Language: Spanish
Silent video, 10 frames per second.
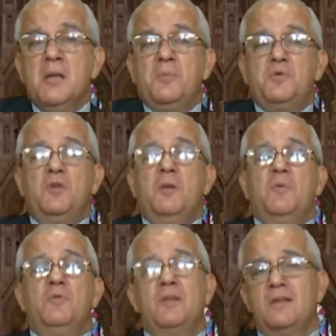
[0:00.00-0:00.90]
Pero yo le
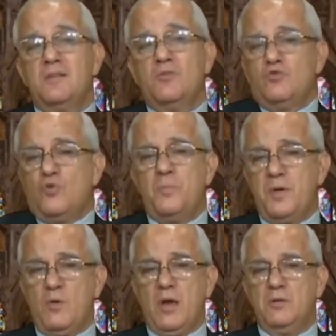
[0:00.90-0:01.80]
preguntaba incluso un
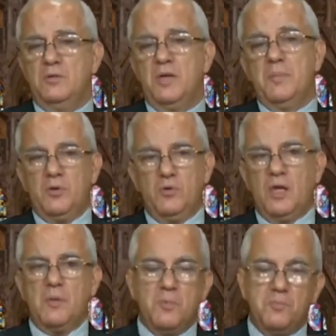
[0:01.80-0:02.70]
peruano, que Perú,
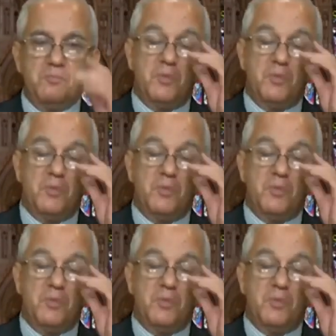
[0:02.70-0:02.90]
digamos,